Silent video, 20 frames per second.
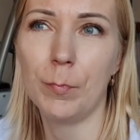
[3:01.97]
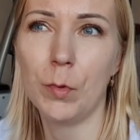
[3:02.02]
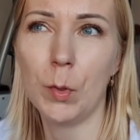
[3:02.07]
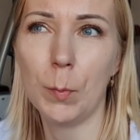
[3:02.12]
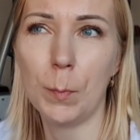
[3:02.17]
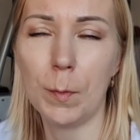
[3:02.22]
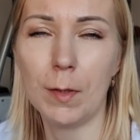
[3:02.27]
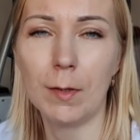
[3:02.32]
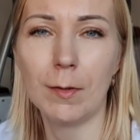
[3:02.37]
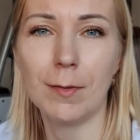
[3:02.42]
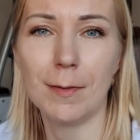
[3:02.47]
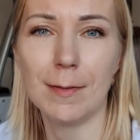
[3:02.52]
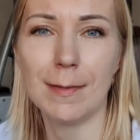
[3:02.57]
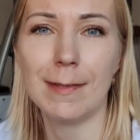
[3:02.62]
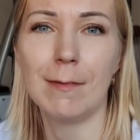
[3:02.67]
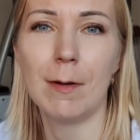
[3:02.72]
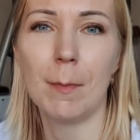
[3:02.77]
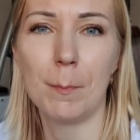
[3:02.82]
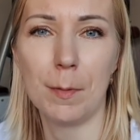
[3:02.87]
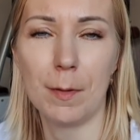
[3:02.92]
dopiero
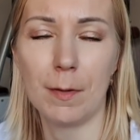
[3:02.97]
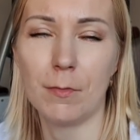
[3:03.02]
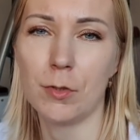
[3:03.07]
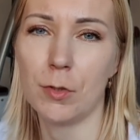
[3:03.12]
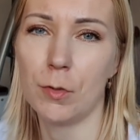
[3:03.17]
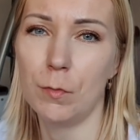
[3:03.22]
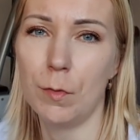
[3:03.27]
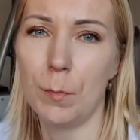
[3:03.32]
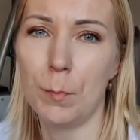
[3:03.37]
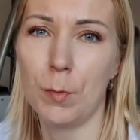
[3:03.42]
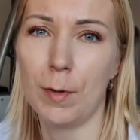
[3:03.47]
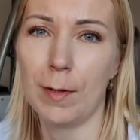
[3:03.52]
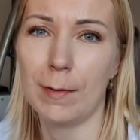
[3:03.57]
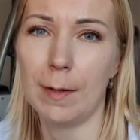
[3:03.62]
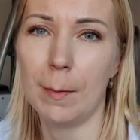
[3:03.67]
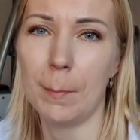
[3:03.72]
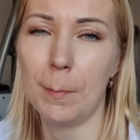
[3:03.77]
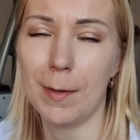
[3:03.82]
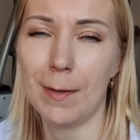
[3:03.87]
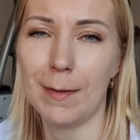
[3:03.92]
dostałam pierwszą
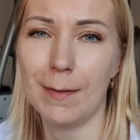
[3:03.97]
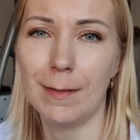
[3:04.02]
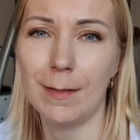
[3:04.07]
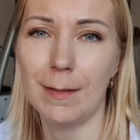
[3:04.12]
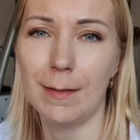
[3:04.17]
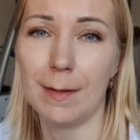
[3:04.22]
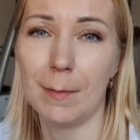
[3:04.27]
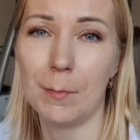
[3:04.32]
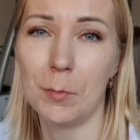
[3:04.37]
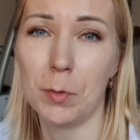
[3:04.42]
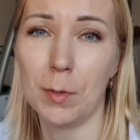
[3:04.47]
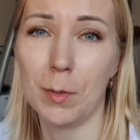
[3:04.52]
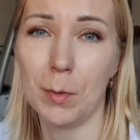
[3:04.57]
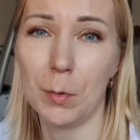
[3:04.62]
wypłatę parę dni temu na